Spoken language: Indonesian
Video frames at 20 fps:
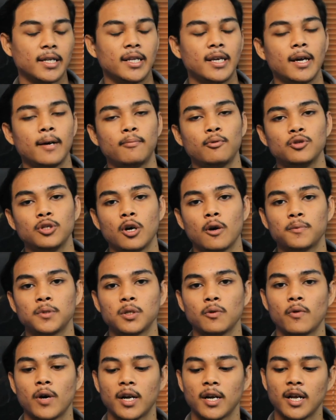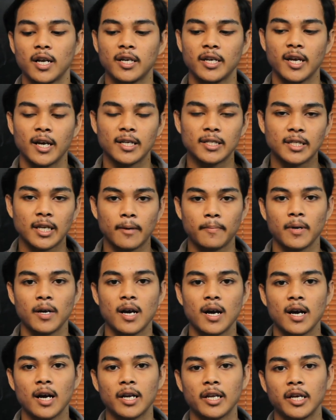dia punya opsi warna yang saya
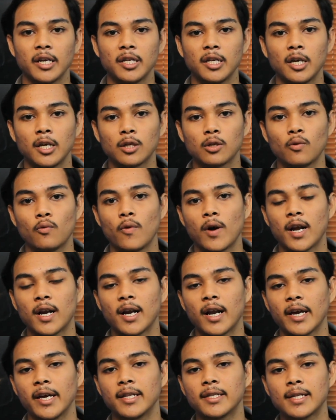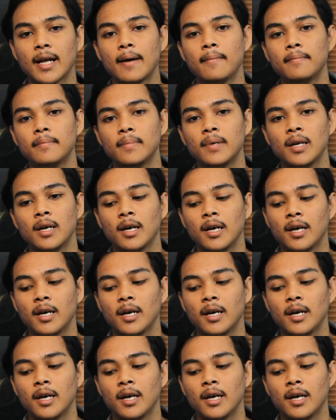pegang kali ini itu warna hitam